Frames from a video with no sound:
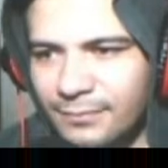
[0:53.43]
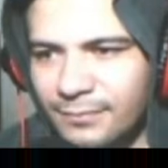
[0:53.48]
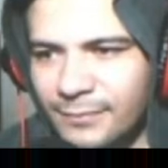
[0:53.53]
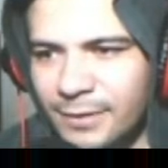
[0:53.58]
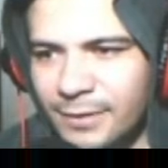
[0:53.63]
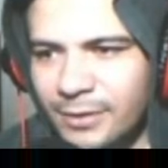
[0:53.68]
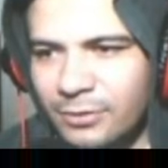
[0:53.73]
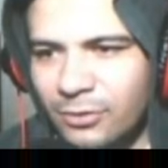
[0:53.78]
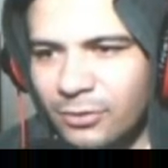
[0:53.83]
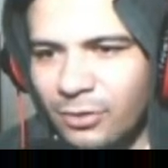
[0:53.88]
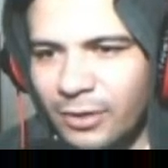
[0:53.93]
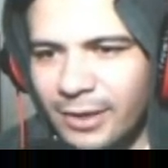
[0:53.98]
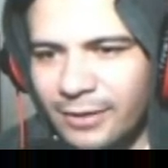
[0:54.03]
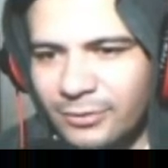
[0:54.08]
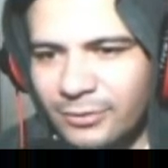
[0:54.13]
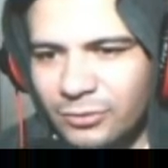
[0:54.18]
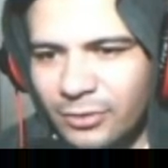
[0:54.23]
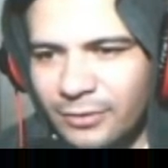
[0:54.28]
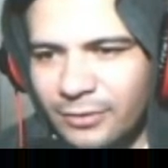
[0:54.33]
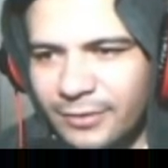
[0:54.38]
escolhe a
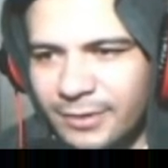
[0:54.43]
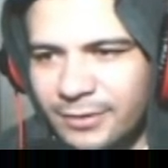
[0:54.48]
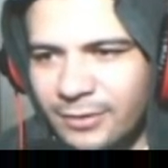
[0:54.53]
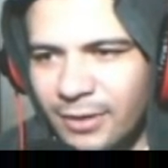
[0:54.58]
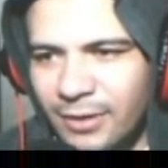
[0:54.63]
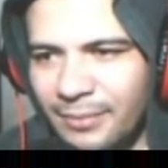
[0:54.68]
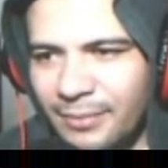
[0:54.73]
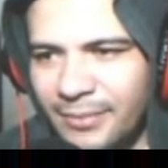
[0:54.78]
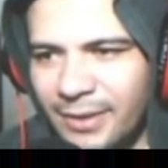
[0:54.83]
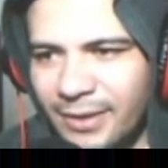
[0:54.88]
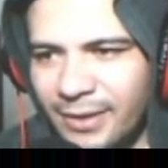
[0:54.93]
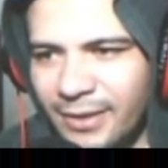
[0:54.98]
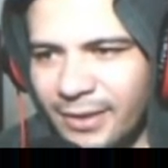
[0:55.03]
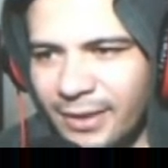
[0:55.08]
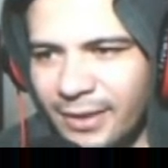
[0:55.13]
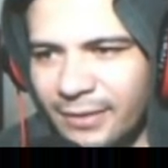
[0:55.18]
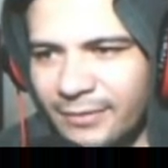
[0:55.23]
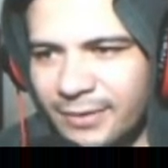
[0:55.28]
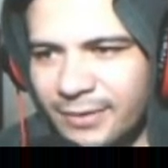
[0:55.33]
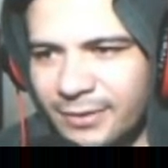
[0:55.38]
sua versão, a minha aqui é
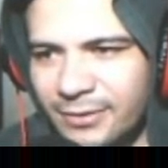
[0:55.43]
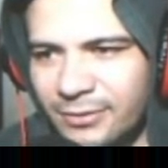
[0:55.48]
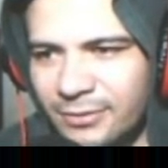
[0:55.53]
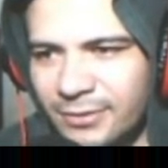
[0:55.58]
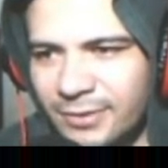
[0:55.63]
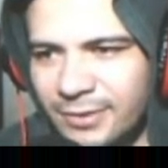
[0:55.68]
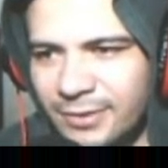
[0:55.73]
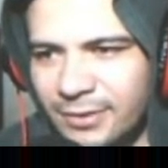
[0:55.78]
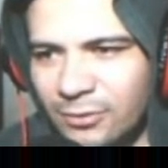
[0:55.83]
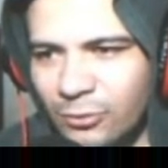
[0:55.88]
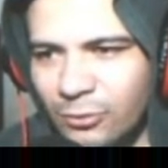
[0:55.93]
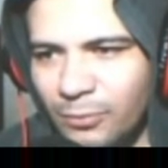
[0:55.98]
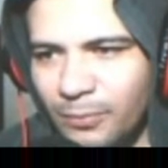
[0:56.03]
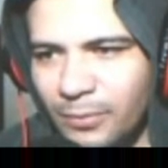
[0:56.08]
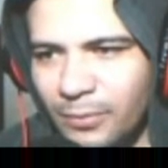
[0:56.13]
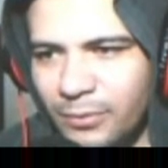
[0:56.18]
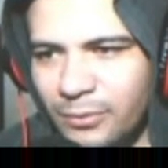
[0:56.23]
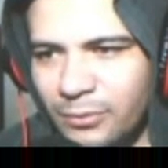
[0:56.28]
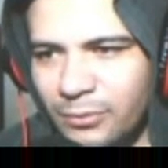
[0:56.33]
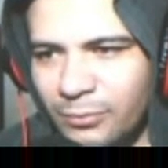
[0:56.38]
a versão
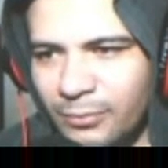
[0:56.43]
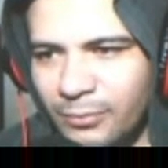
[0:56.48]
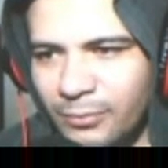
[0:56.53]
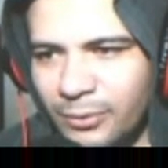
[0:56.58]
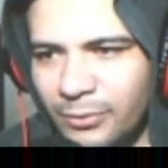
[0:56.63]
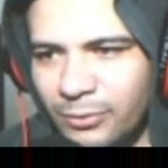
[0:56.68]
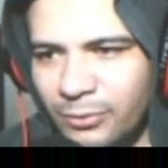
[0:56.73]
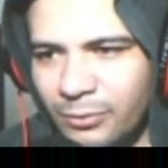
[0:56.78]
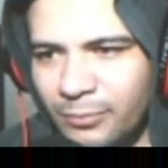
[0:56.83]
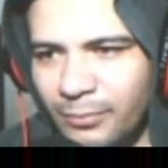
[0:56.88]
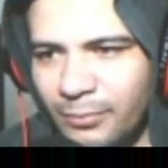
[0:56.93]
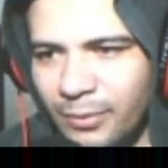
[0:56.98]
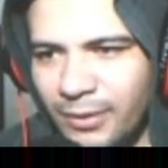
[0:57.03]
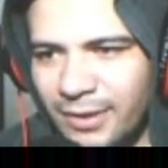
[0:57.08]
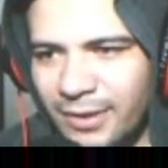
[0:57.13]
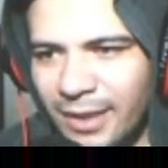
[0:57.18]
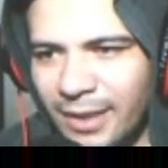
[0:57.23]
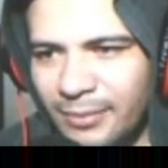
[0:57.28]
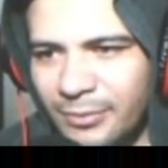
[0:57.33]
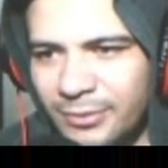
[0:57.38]
5.1.1
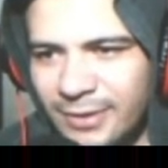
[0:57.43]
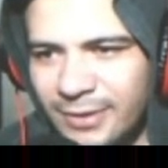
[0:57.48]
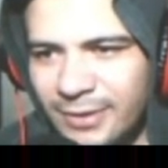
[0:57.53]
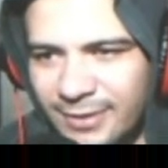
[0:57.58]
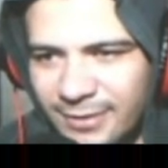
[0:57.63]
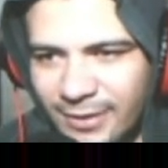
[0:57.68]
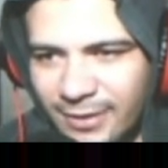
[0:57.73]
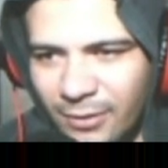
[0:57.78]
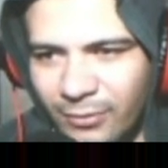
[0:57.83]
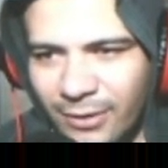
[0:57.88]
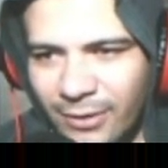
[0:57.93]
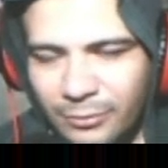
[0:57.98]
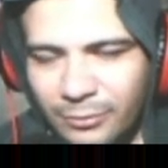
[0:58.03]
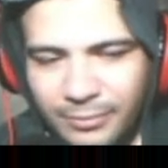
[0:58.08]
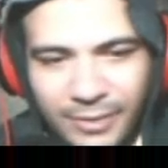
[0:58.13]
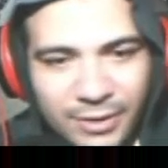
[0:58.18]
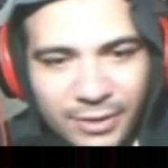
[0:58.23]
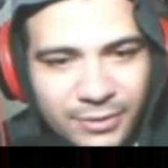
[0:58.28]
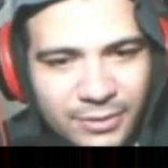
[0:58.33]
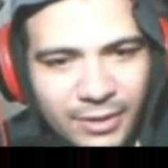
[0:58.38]
portável 64
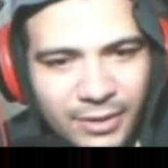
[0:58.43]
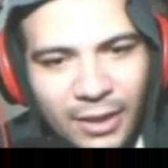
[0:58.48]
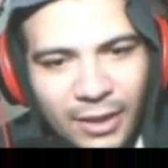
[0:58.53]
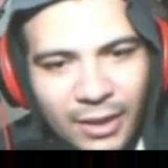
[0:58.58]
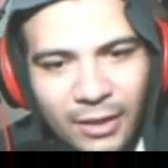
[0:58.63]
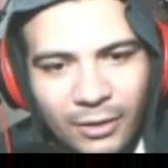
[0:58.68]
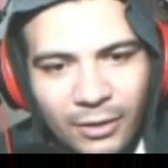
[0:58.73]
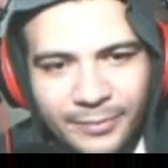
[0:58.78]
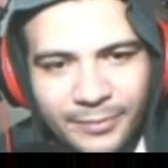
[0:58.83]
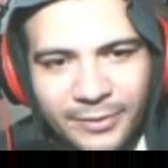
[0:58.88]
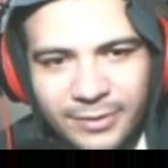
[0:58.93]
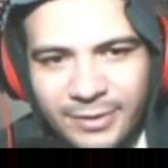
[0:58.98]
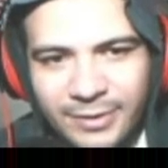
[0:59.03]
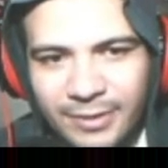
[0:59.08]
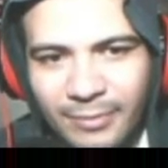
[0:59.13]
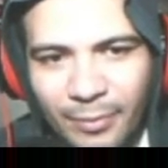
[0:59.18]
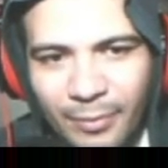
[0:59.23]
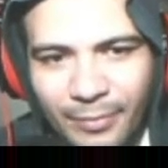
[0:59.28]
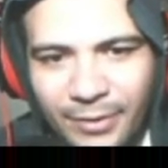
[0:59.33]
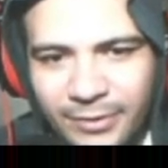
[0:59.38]
bits. O meu
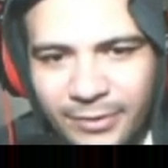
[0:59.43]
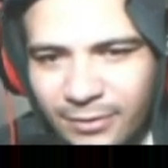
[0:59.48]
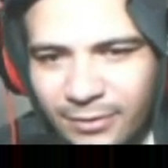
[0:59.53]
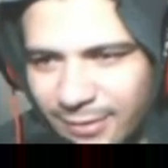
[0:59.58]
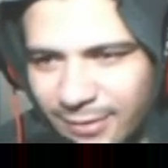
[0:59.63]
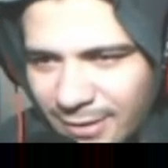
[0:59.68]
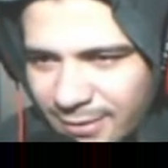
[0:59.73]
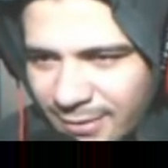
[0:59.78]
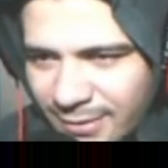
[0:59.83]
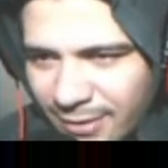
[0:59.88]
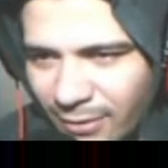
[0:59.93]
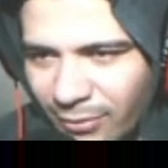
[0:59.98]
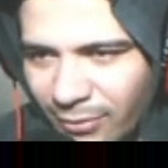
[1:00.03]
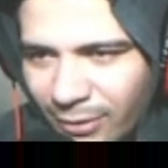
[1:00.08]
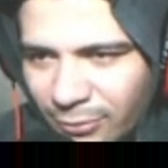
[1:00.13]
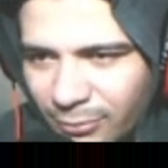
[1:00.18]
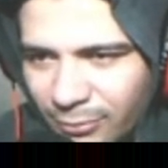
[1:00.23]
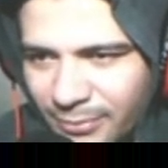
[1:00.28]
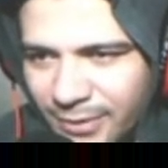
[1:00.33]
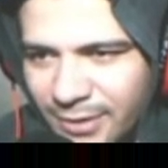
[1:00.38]
sistema operacional é
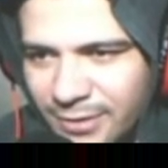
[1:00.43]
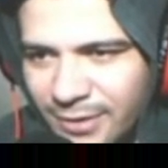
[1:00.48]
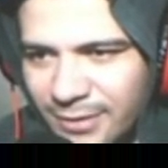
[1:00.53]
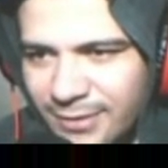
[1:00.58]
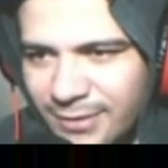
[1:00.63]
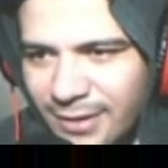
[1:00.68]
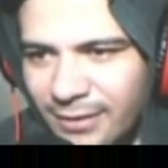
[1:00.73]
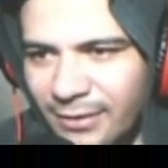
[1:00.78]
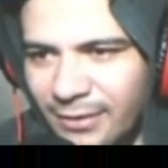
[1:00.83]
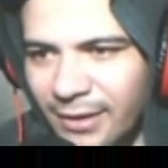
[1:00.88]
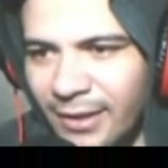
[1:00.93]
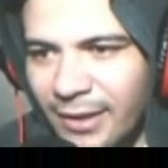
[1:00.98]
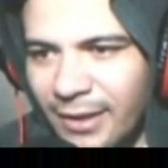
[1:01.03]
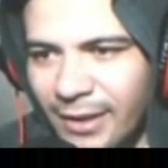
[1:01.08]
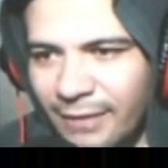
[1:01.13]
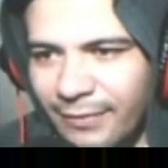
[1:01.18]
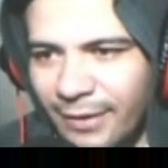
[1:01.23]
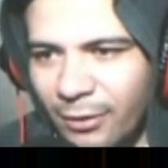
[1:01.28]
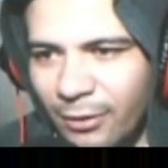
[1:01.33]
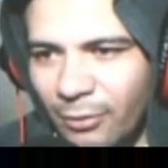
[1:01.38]
64 bits, tá certo? Ele
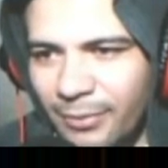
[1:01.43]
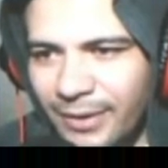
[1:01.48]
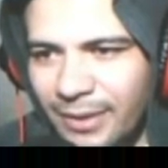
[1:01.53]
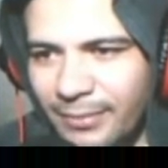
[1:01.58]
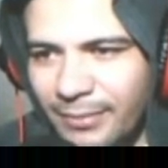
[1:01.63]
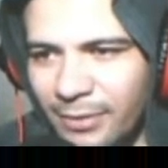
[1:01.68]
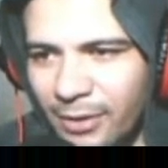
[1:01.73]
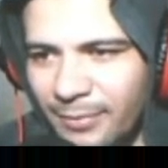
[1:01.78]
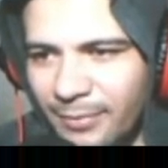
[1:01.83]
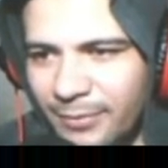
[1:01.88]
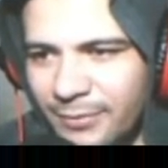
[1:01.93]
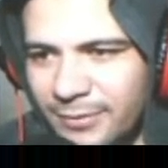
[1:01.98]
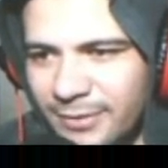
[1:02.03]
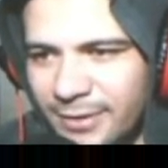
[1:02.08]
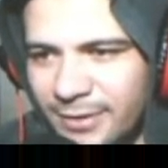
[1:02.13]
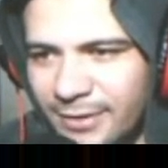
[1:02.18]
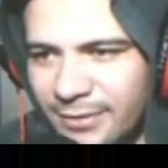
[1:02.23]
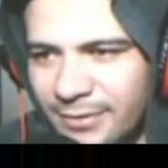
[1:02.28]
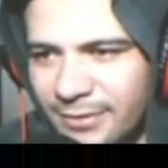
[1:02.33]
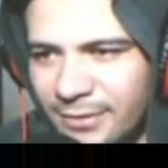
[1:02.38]
vai recomendar melhor para você.
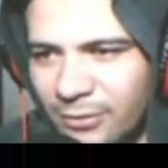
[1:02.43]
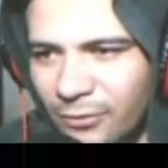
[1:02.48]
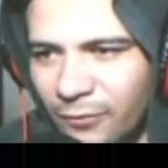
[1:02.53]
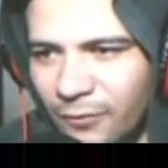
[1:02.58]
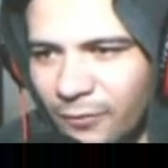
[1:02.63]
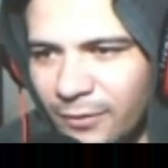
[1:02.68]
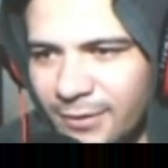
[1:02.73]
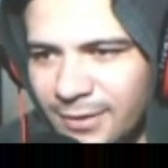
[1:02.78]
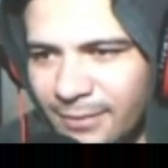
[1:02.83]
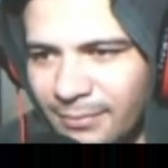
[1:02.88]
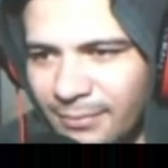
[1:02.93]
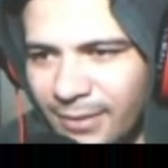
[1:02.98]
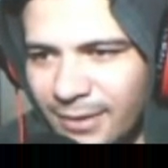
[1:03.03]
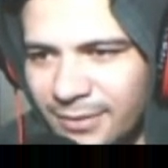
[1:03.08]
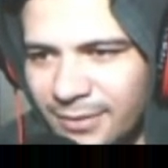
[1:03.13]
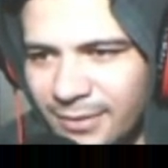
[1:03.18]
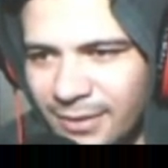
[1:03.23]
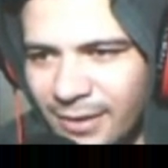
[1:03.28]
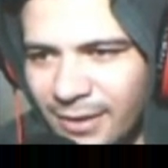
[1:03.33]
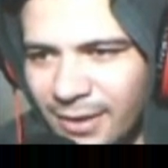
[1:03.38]
E se não for, você
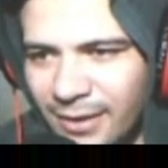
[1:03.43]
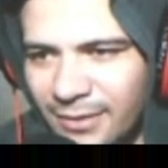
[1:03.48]
baixa a